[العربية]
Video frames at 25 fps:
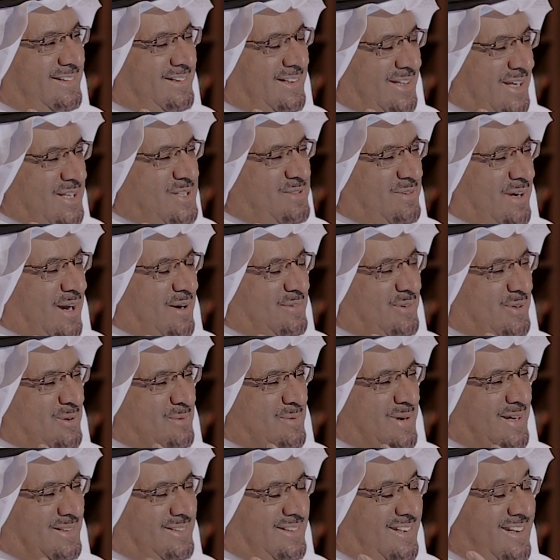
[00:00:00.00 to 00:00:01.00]
درست في حفر
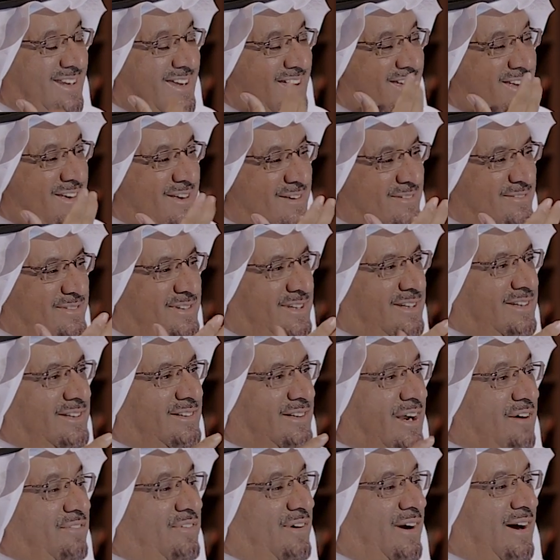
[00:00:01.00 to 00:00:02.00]
الباطن
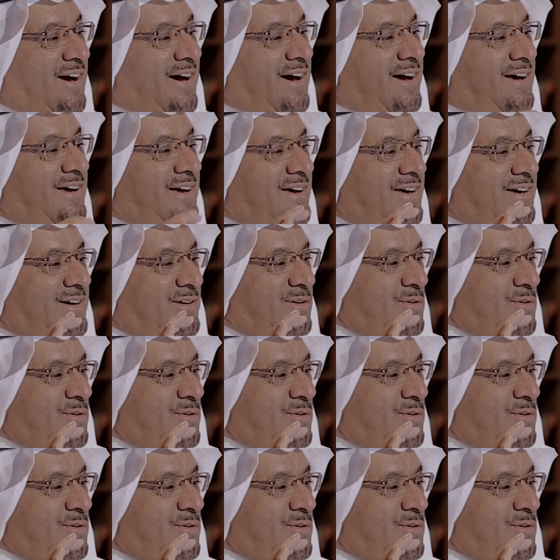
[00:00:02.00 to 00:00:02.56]
في رفحه